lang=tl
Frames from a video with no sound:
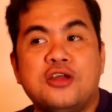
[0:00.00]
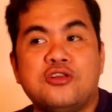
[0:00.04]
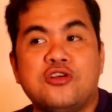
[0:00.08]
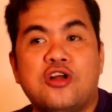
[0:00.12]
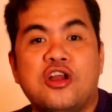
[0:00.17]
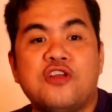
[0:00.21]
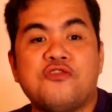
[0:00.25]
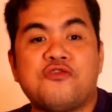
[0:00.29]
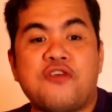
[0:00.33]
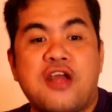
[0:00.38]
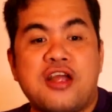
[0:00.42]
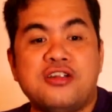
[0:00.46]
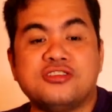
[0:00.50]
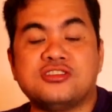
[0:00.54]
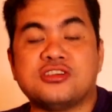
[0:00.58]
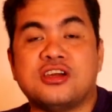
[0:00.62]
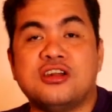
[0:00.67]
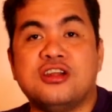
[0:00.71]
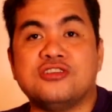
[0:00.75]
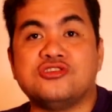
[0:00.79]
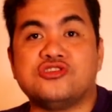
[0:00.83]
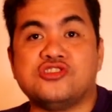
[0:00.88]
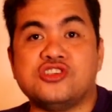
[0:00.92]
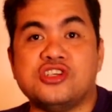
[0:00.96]
And all fairness
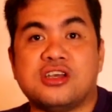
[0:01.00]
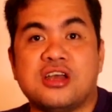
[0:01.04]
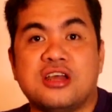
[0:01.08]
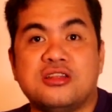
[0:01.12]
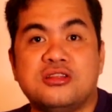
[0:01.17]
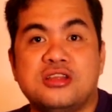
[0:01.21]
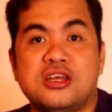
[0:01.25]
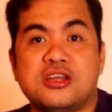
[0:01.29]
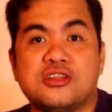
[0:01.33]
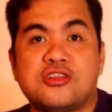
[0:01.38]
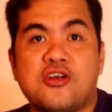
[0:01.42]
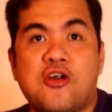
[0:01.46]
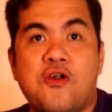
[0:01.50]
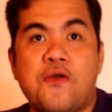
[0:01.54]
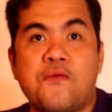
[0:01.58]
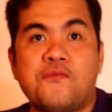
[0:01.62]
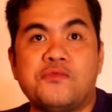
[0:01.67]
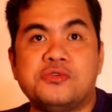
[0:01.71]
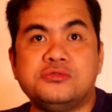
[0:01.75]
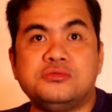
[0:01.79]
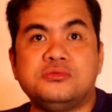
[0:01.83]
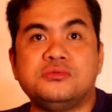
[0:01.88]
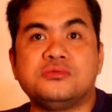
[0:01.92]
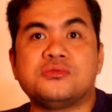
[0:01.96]
ako chicken dito.
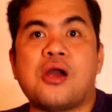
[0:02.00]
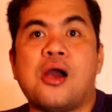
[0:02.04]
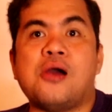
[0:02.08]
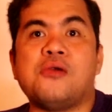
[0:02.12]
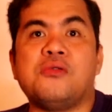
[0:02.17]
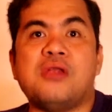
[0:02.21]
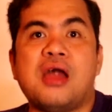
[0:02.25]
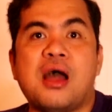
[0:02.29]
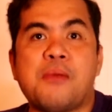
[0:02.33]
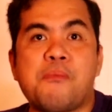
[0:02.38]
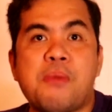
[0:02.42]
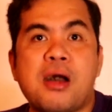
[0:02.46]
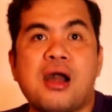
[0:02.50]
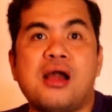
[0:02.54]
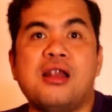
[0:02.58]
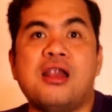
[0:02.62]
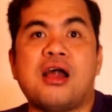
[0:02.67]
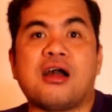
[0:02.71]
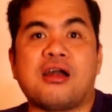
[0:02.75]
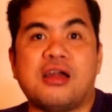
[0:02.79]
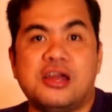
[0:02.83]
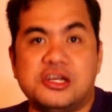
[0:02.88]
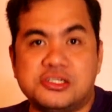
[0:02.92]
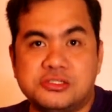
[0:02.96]

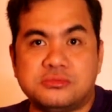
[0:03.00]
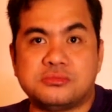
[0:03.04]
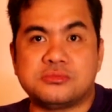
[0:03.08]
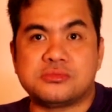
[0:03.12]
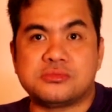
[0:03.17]
Napakalaki.